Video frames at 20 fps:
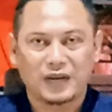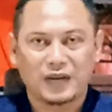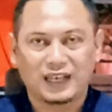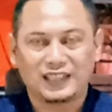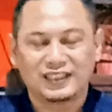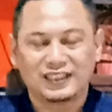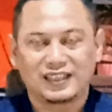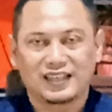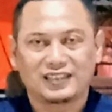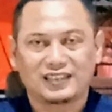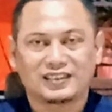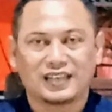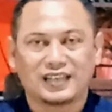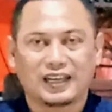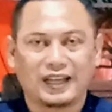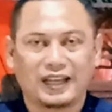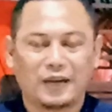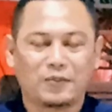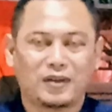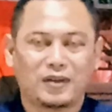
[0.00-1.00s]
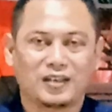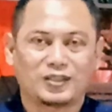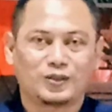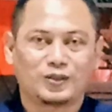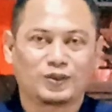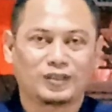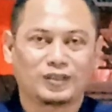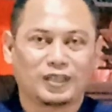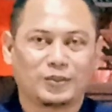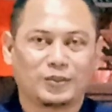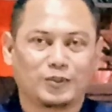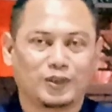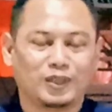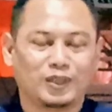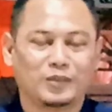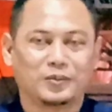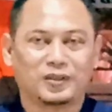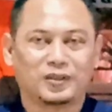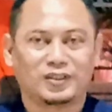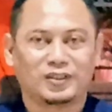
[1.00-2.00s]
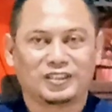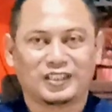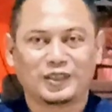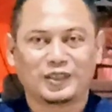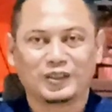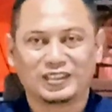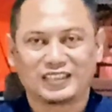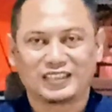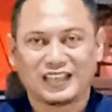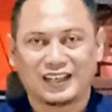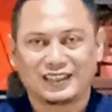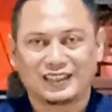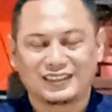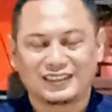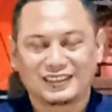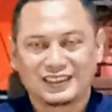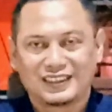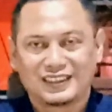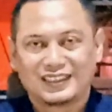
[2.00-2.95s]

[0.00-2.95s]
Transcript: kembali dengan saya Mas Nuk dari Pondok Mitos Indonesia